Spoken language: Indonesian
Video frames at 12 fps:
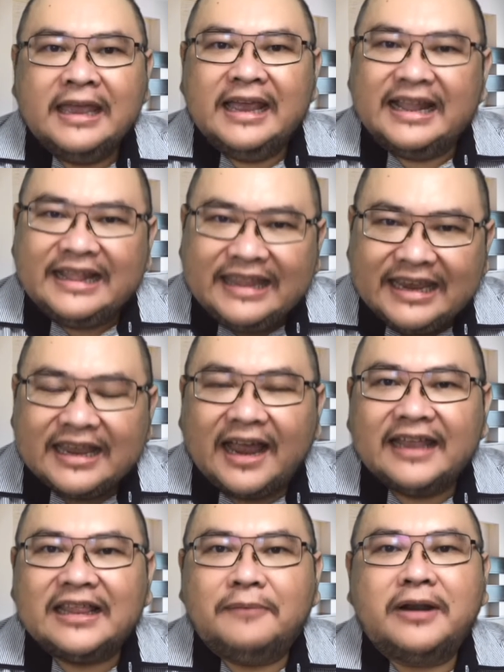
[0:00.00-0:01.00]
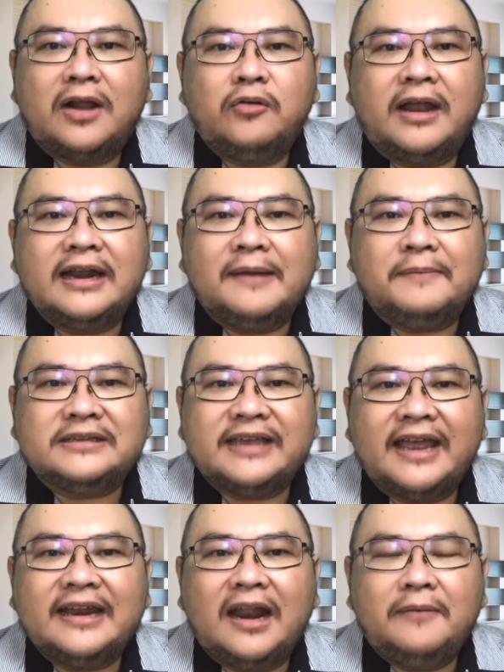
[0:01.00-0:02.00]
Ketika kita menaruhkan
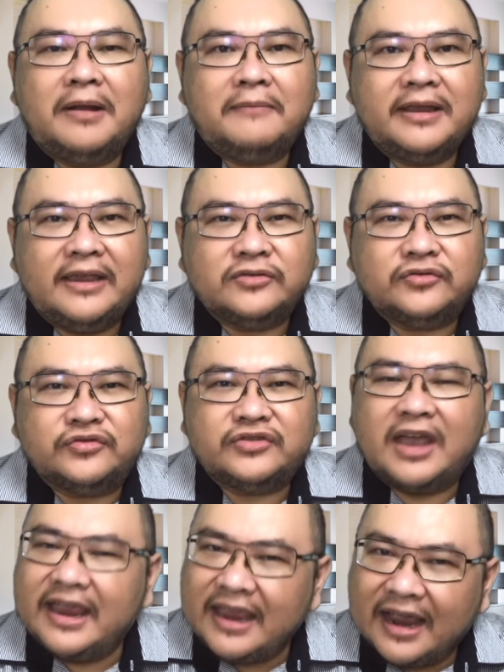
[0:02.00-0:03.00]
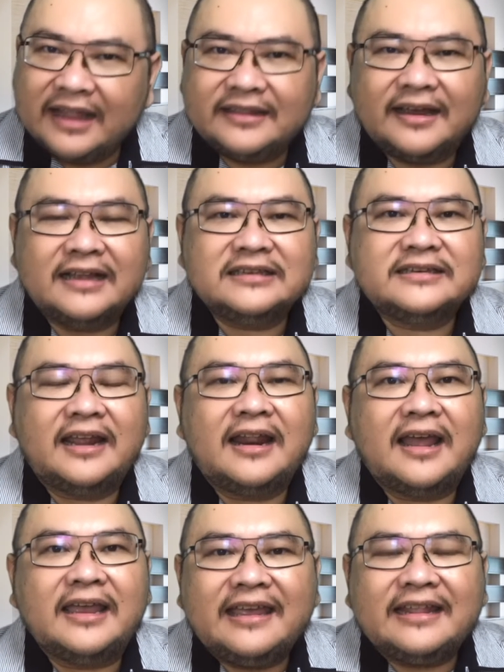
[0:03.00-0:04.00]
kepercayaan dalam nama Yesus, saya katakan sekali
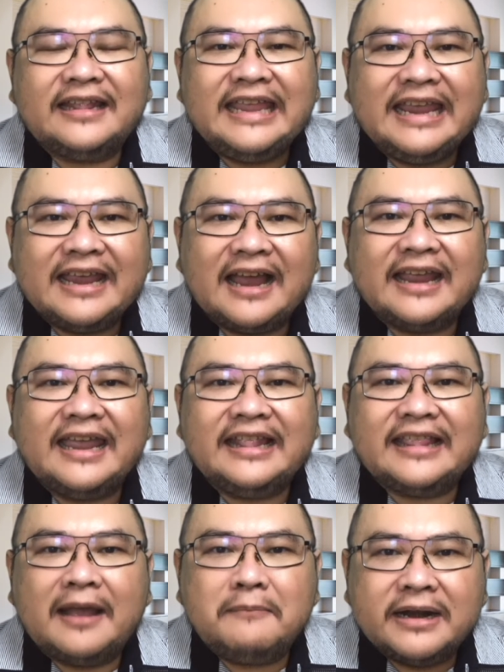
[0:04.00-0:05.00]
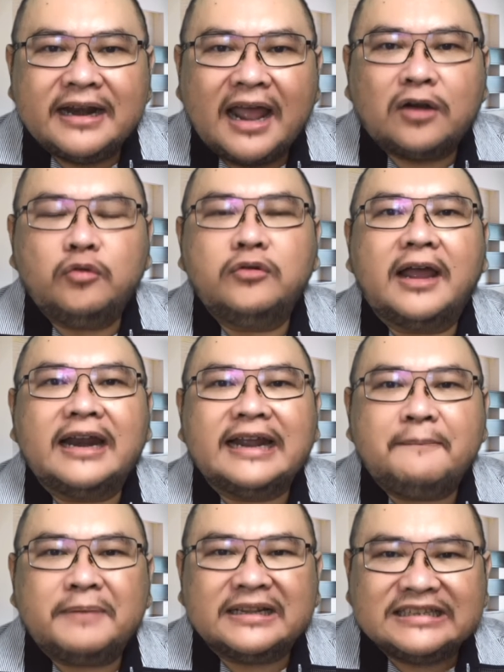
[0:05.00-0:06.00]
lagi, ketika kita menaruhkan
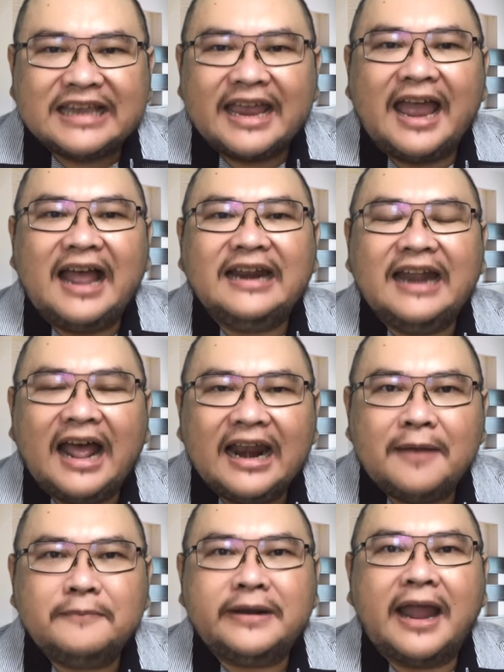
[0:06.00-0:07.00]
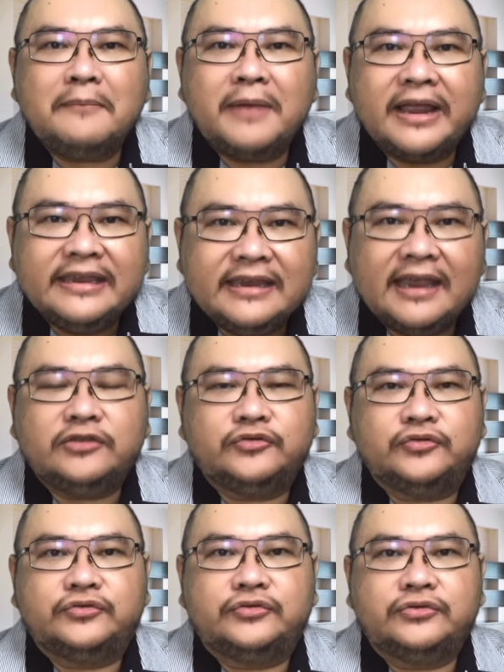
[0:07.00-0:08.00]
kepercayaan dalam nama
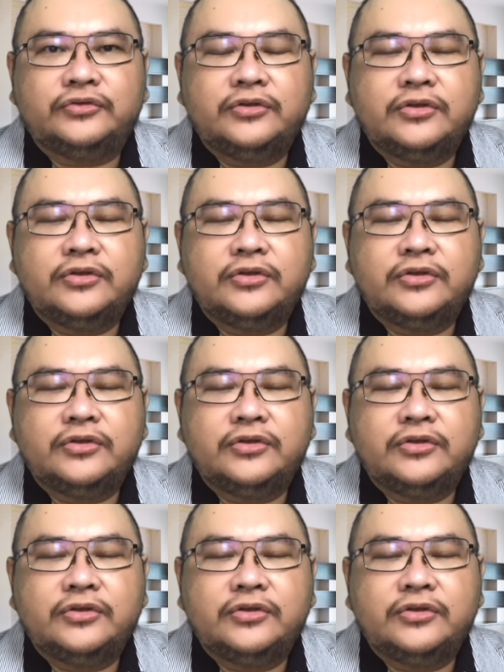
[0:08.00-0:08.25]
Yesus,